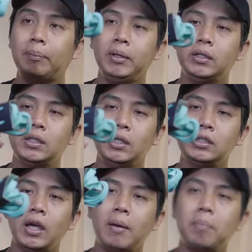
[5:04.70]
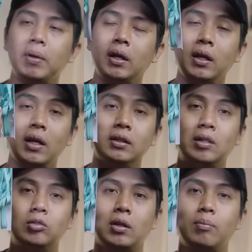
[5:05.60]
tapi di sini saya pilih yang
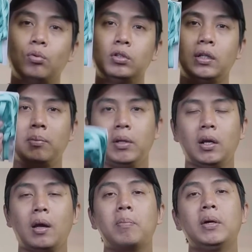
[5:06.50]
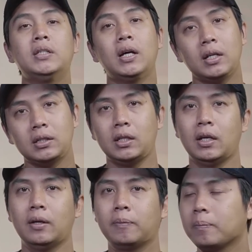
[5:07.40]
160 cm kepanjangan sih ya